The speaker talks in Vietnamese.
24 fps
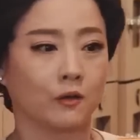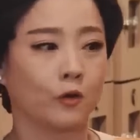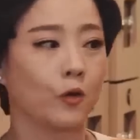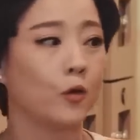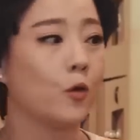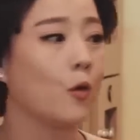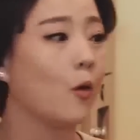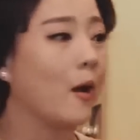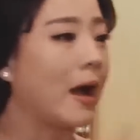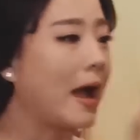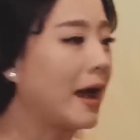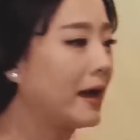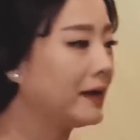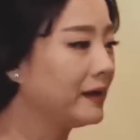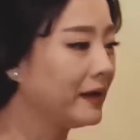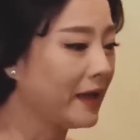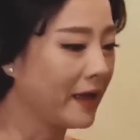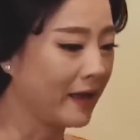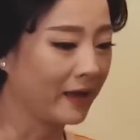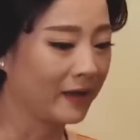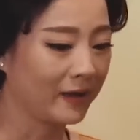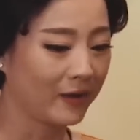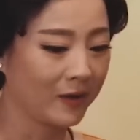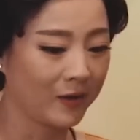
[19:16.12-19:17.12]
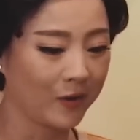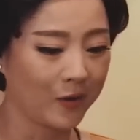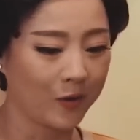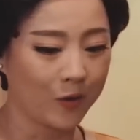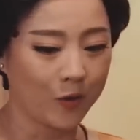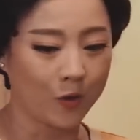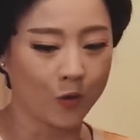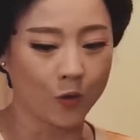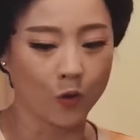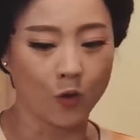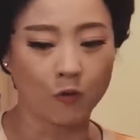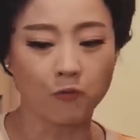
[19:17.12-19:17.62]
Có đồ ăn nè
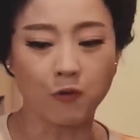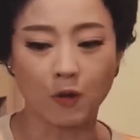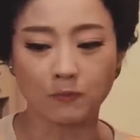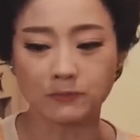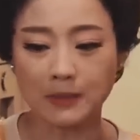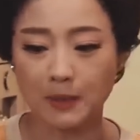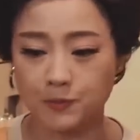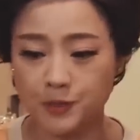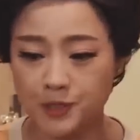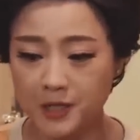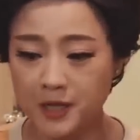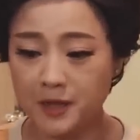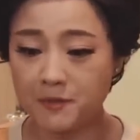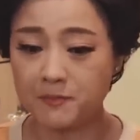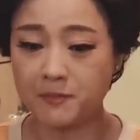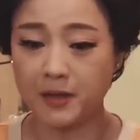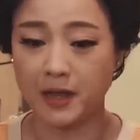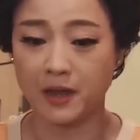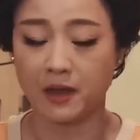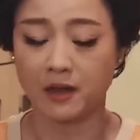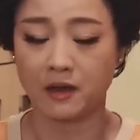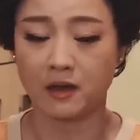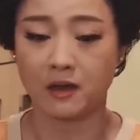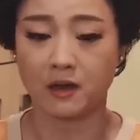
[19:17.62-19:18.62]
Có phòng tập gym nè